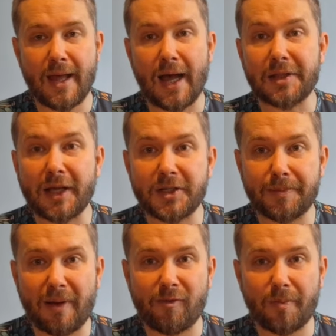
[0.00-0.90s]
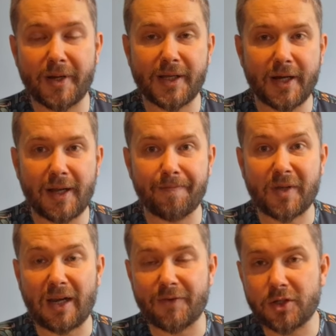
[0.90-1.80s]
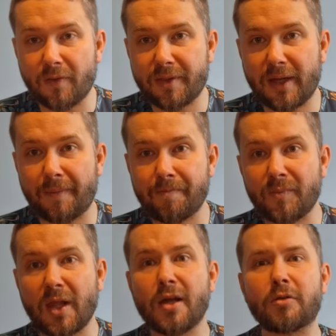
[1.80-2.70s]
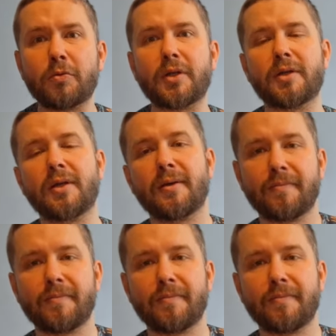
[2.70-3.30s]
a także Pawła Bergera, klawiszowca, który